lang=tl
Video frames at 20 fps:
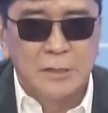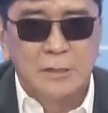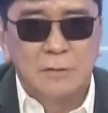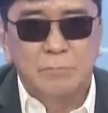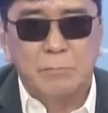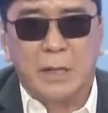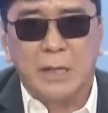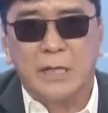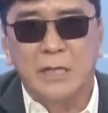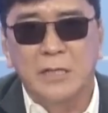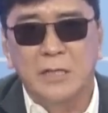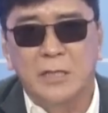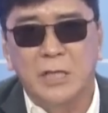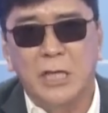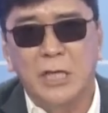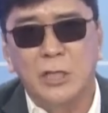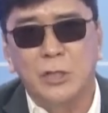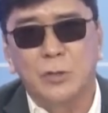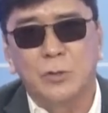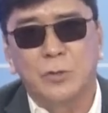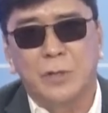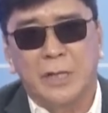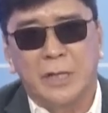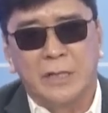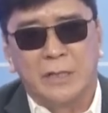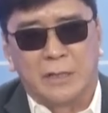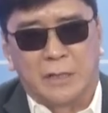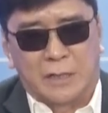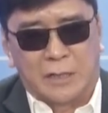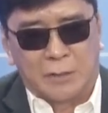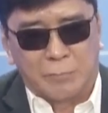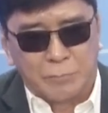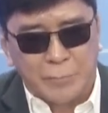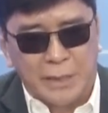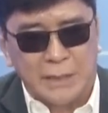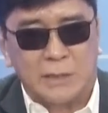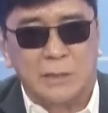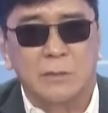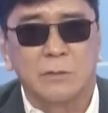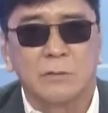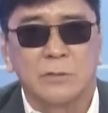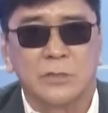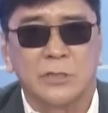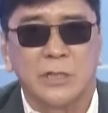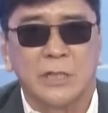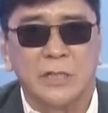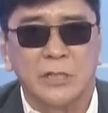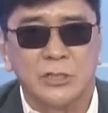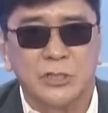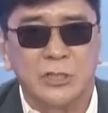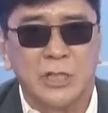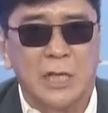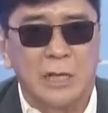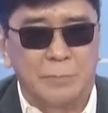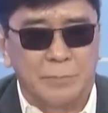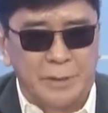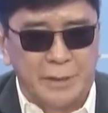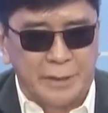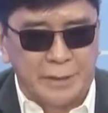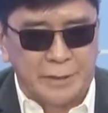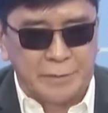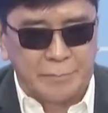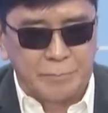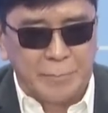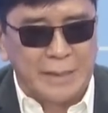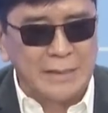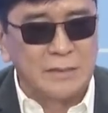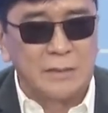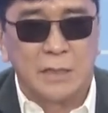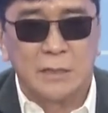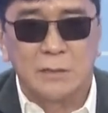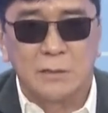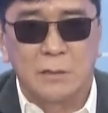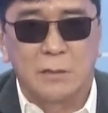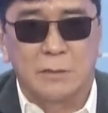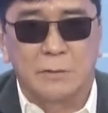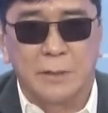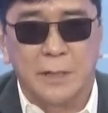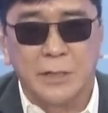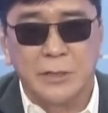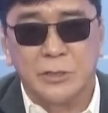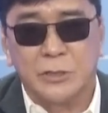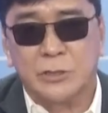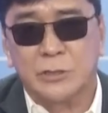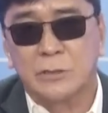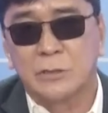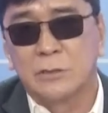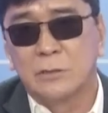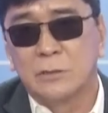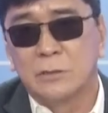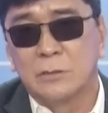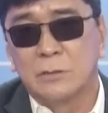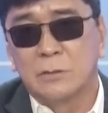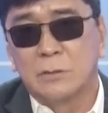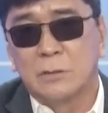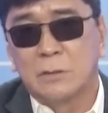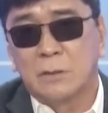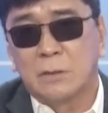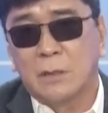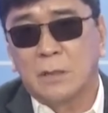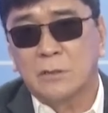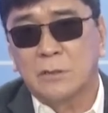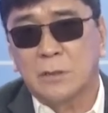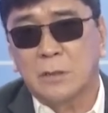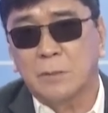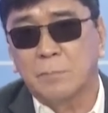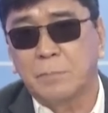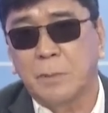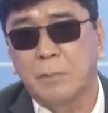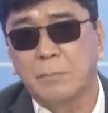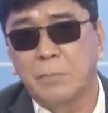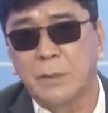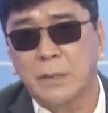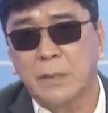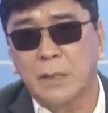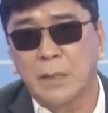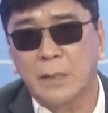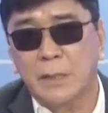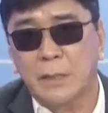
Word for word: Pag hindi nyo inremit yung sinasabing mandatories, nasa Republic Act